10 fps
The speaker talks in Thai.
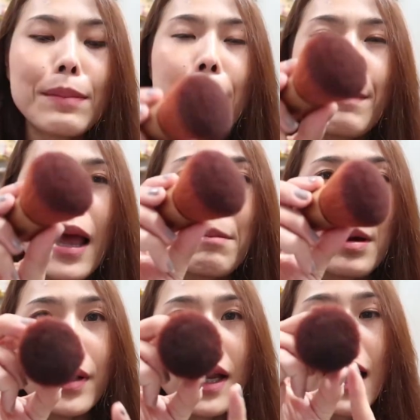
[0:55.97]
จะเป็นแปรง
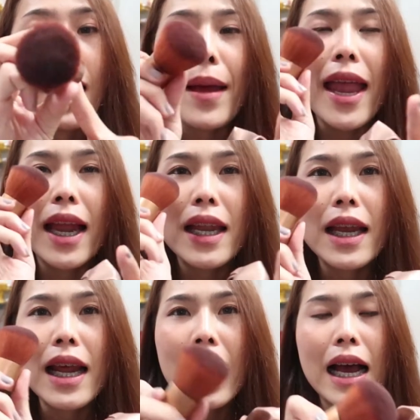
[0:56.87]
แบบนี้นะ แปรงอัน
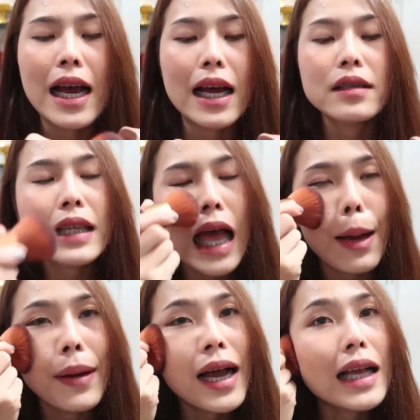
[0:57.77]
นี้นะคะ
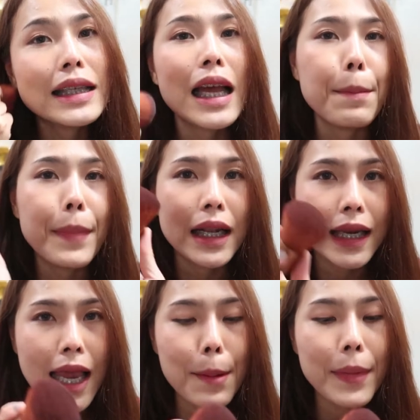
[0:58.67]
สามารถใช้ปัด
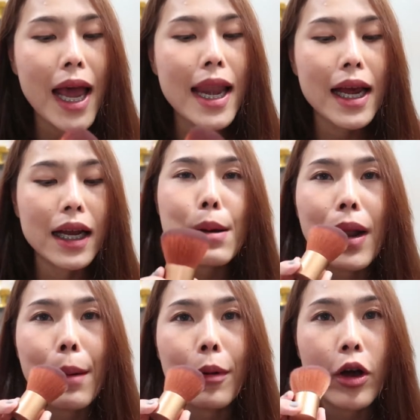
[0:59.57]
แก้มได้นะคะ
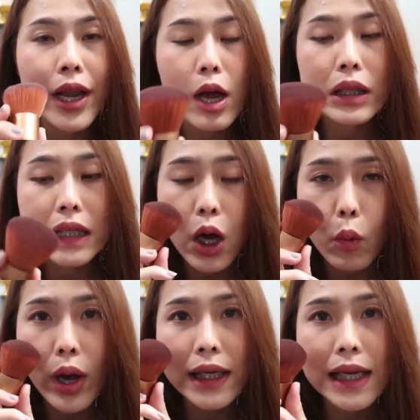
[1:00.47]
สำหรับออยนะจะเอา
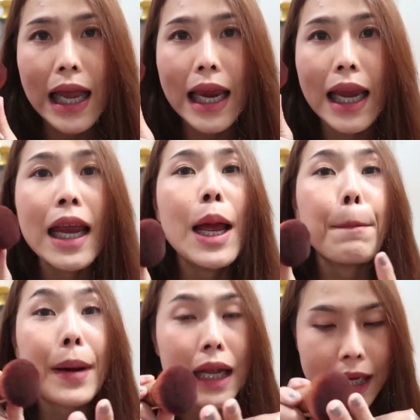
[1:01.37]
ไว้ใช้
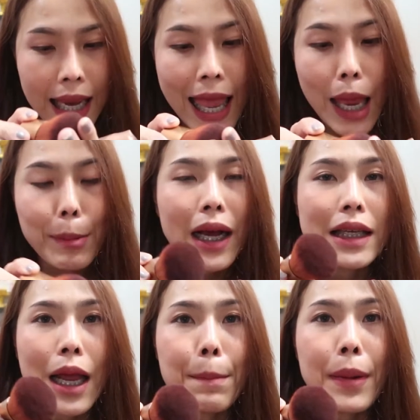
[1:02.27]
ปัดแก้มนะ
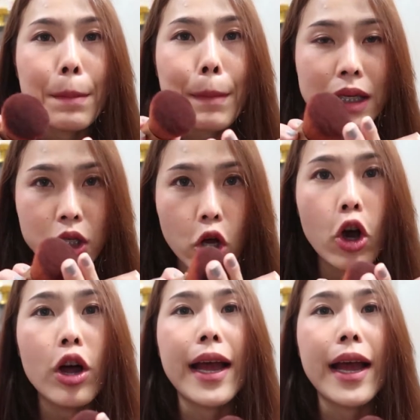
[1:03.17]
คะใช้เป็นบัชออน